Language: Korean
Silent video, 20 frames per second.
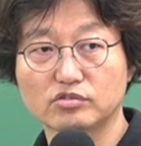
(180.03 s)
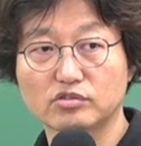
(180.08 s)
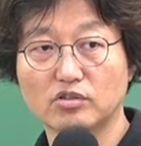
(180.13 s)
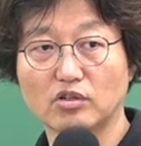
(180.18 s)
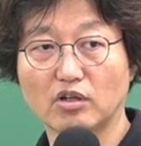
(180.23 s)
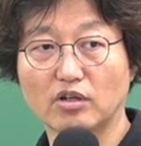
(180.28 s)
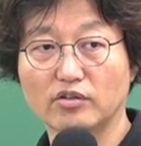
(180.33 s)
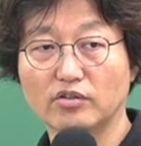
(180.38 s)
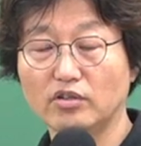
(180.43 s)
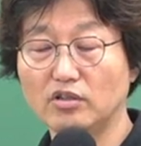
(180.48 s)

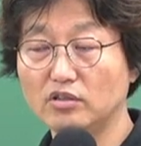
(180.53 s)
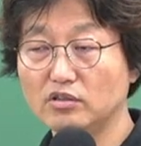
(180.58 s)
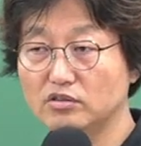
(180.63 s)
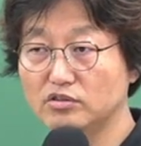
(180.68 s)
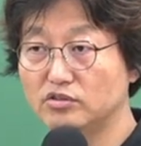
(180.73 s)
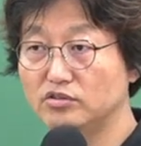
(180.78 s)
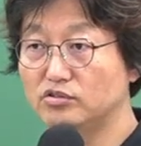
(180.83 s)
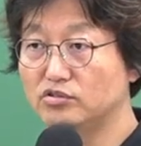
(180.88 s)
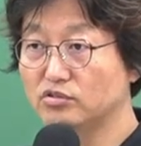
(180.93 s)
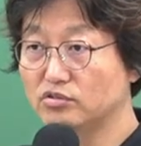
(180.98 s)
축적에서
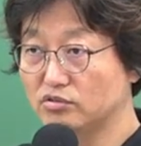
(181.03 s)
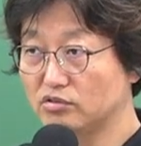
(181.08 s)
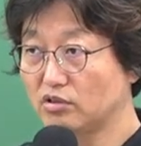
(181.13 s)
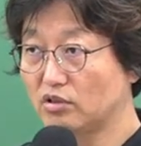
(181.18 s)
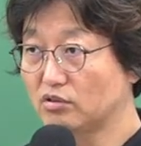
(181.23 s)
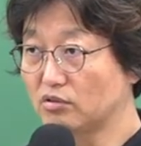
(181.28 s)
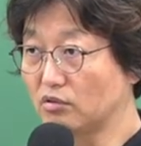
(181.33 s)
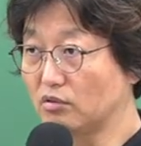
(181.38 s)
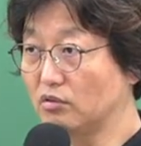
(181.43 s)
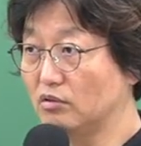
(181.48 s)
큰
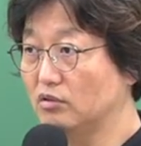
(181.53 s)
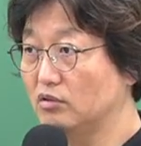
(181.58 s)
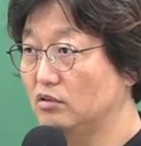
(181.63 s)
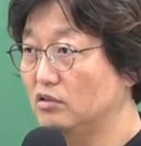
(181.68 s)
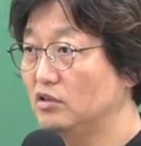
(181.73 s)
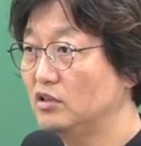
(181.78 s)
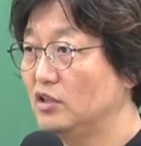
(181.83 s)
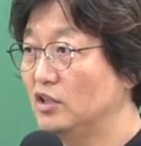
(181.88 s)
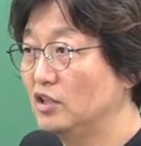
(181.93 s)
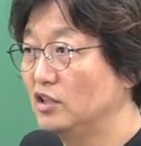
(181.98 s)

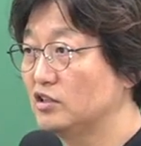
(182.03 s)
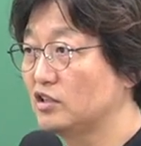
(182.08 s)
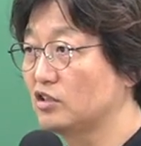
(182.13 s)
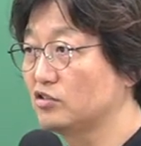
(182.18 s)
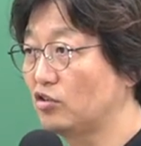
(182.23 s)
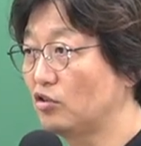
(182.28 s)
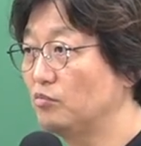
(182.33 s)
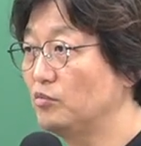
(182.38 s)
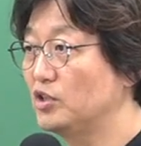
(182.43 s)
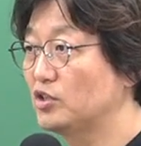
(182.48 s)
축적으로. 자,
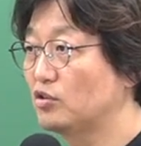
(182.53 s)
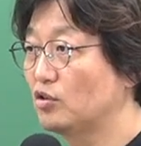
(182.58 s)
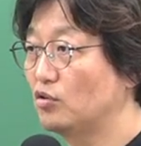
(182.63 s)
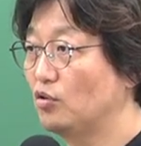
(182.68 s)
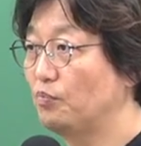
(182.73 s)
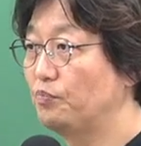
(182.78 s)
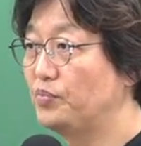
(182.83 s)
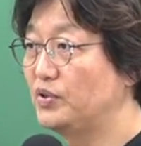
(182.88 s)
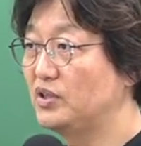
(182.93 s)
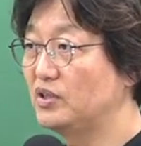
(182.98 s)
정밀도를
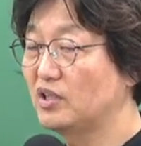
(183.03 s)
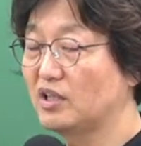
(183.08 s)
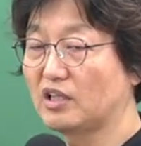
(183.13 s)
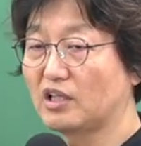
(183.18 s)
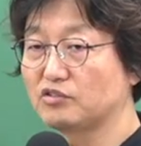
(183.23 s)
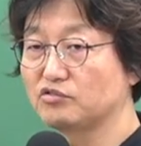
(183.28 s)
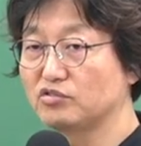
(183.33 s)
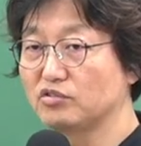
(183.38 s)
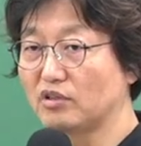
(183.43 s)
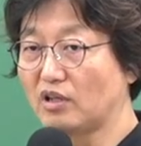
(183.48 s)
높인다,
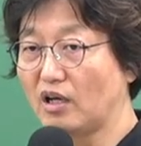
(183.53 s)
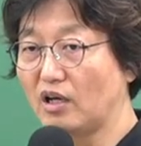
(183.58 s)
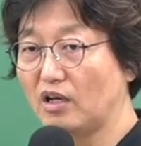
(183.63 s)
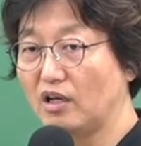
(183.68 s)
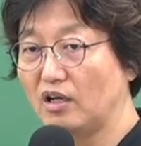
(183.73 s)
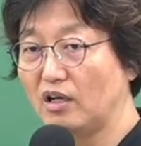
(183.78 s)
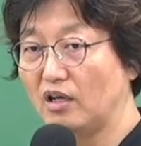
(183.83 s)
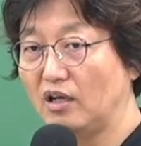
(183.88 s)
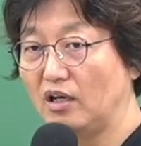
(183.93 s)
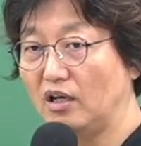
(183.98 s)

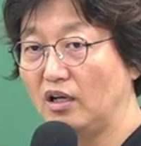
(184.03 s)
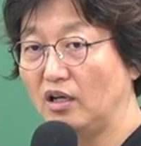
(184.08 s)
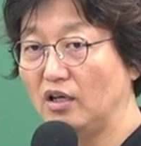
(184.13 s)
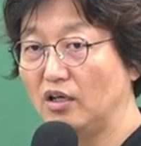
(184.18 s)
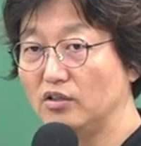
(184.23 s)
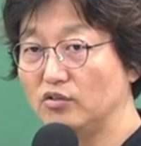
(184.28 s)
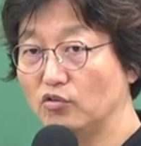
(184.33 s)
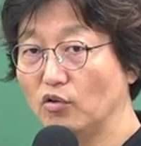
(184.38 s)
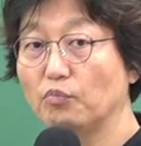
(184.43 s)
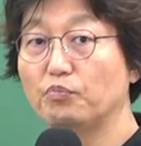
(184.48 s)
낮춘다.
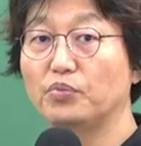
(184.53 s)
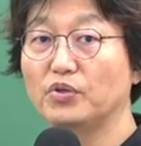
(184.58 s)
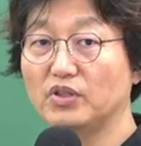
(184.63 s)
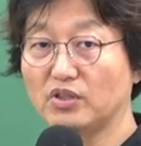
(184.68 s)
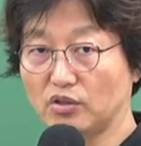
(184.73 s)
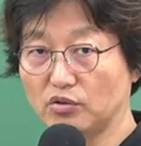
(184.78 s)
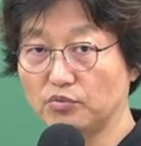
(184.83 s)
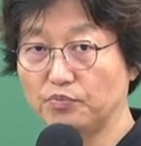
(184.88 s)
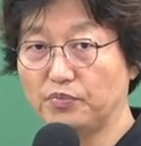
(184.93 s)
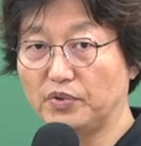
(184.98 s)

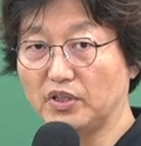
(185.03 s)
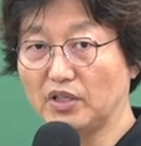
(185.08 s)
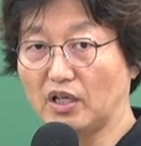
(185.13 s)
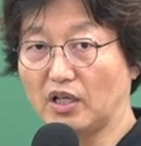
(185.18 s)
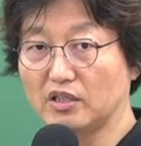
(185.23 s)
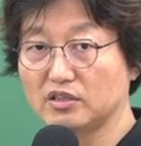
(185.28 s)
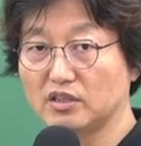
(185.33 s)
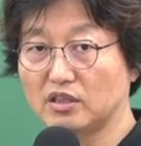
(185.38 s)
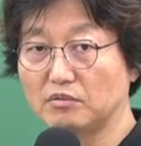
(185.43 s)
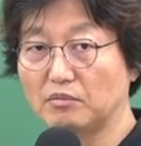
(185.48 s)
높인다,
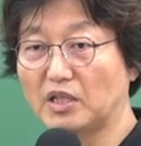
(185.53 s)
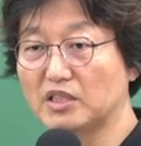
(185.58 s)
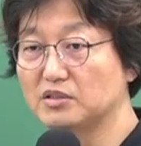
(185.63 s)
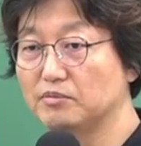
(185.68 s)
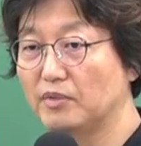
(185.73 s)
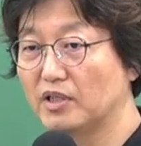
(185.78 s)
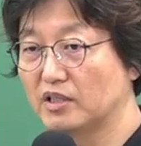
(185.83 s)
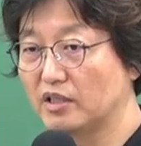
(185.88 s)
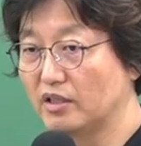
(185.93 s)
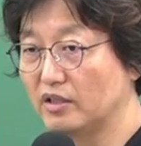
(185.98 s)
높인다. 자,
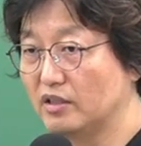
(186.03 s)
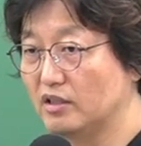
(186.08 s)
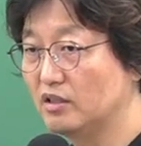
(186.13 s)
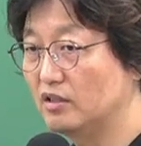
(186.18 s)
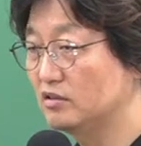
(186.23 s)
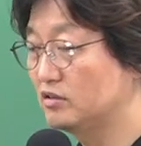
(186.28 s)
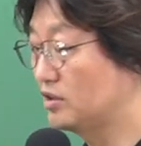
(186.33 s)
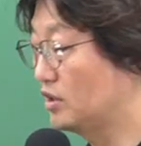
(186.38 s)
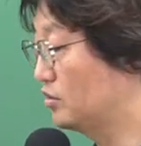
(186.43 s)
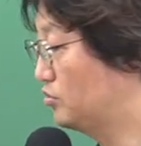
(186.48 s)

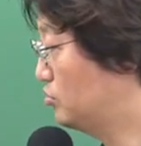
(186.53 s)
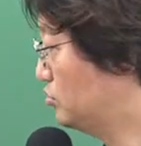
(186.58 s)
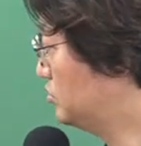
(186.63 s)
마지막이에요. 자,